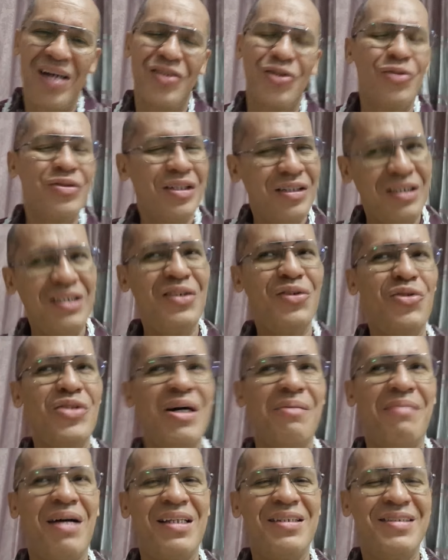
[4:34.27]
So, tingin ko
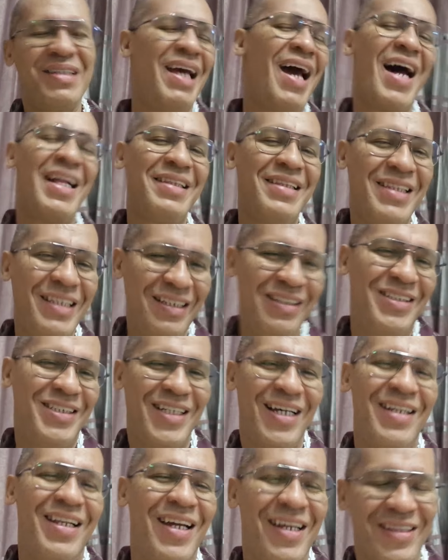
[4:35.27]
naman si
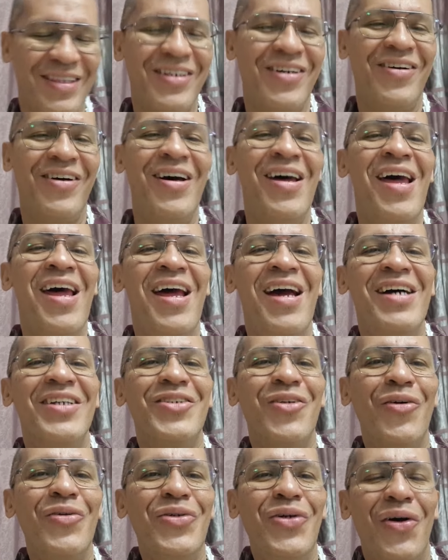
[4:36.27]
Atisa na to.
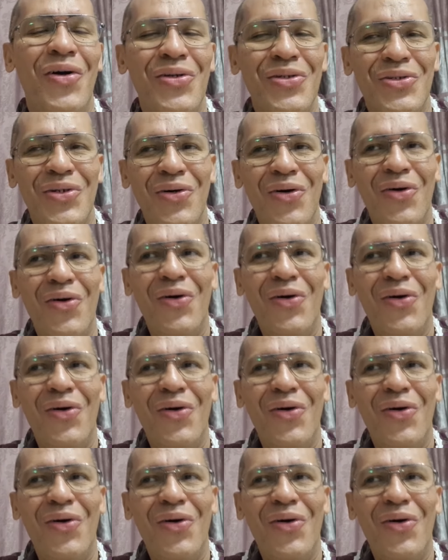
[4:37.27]
So, yon So,